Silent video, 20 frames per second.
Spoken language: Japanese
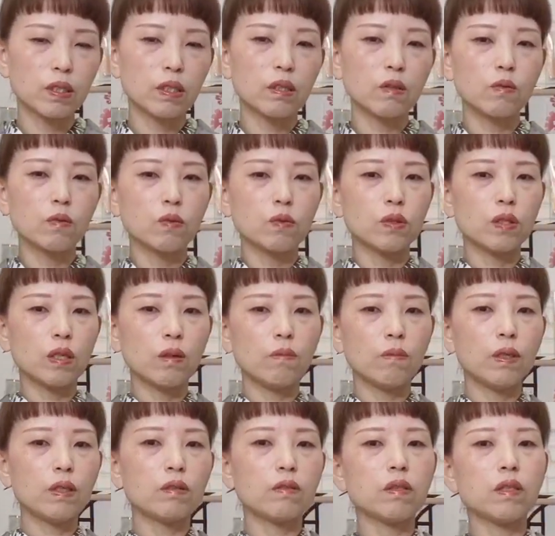ただこのさ
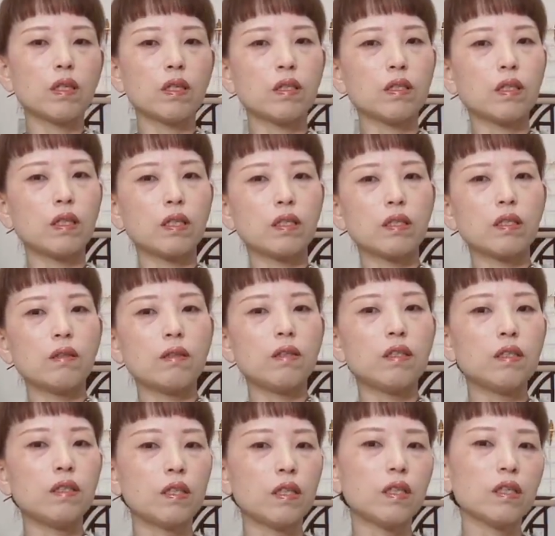んまるさんはなんで
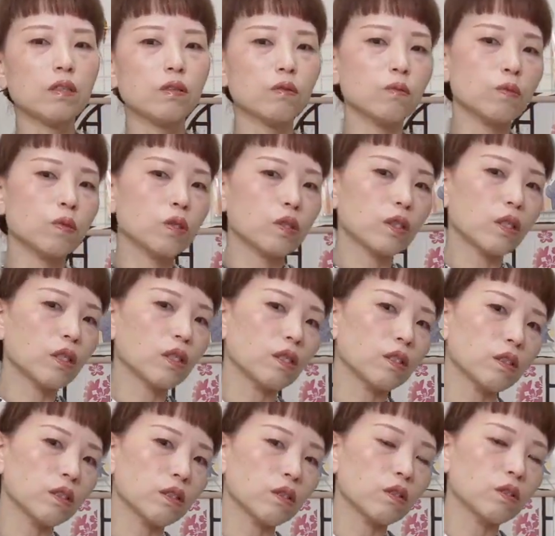いいなと思った
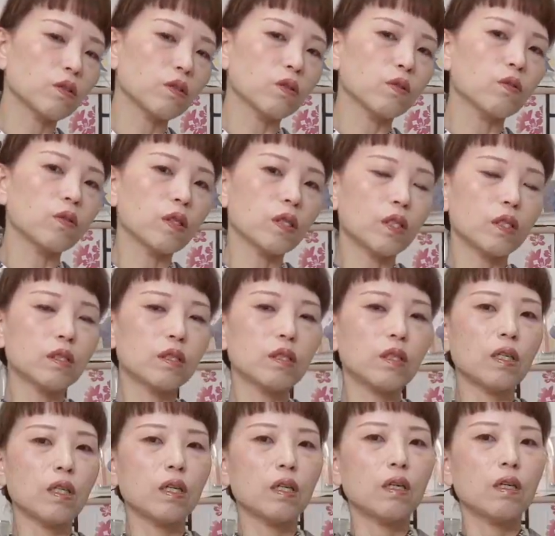かっていうのがです
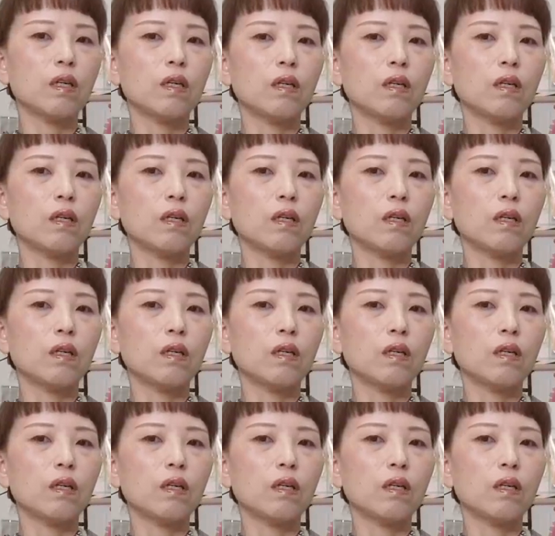ね、